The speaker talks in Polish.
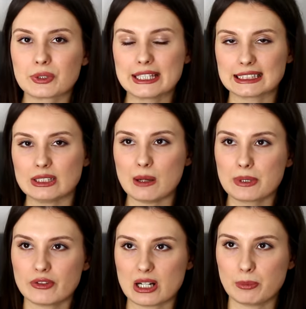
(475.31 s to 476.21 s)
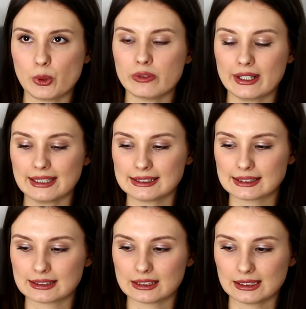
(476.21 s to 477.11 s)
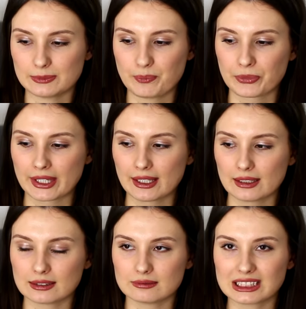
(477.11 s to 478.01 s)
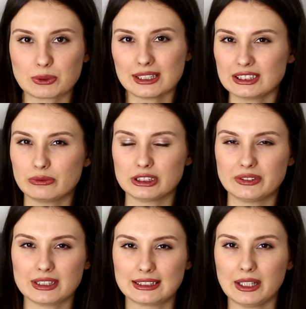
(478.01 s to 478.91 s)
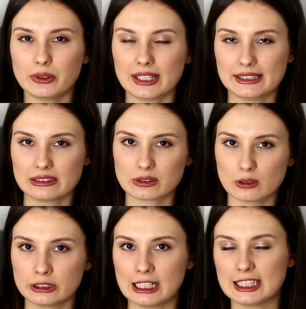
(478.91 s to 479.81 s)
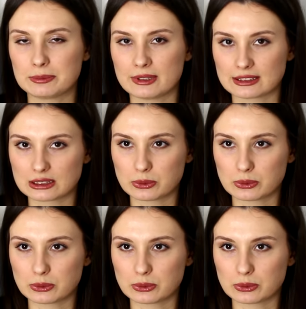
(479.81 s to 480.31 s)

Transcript: I ta cała pierwsza połowa jest e, składa się właściwie z tego, jaki ten kolonializm jest